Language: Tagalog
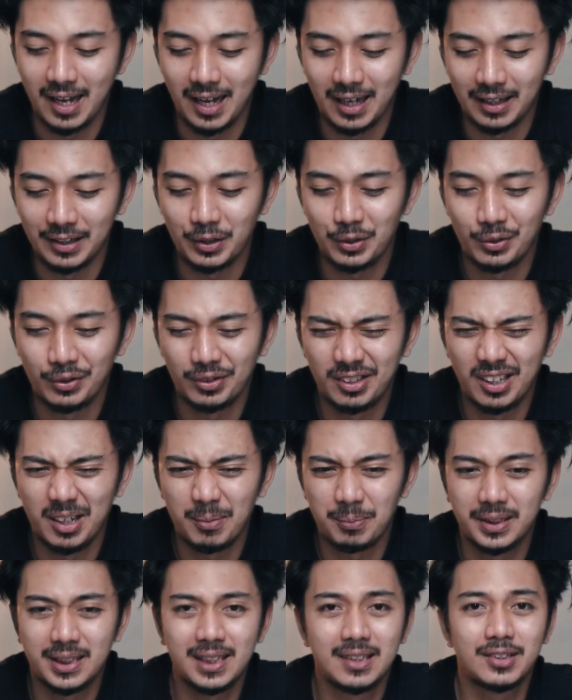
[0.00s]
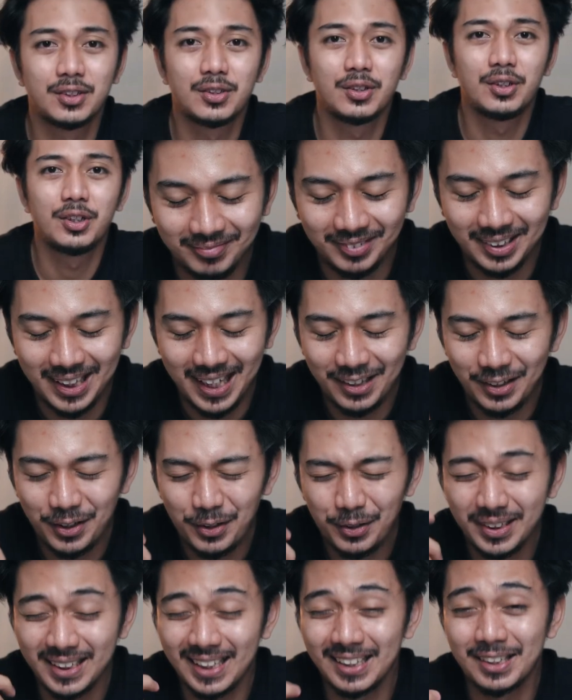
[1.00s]
Ano yung crop sensor? Ito
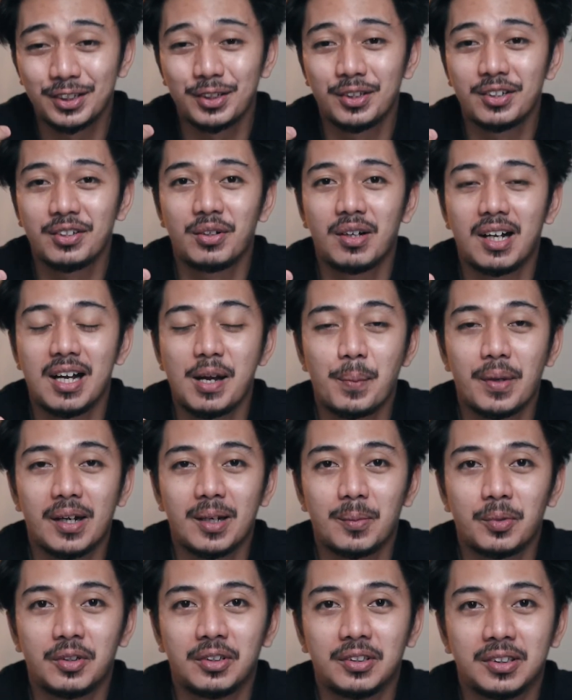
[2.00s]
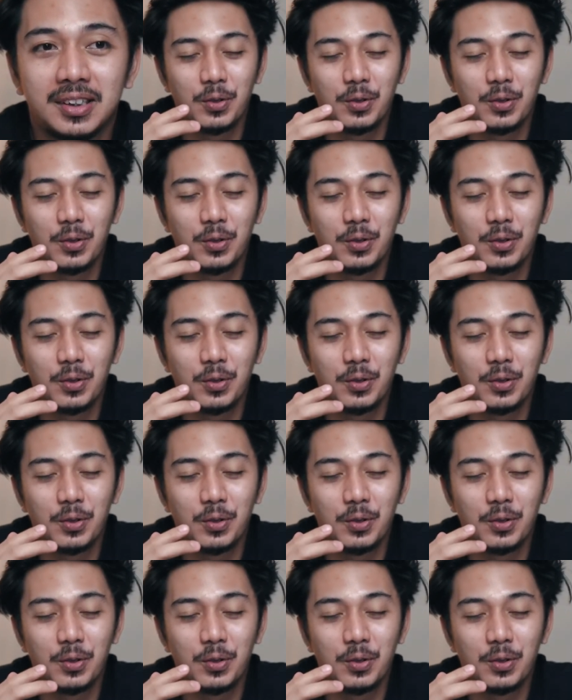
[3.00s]
yung sensor ng camera mo.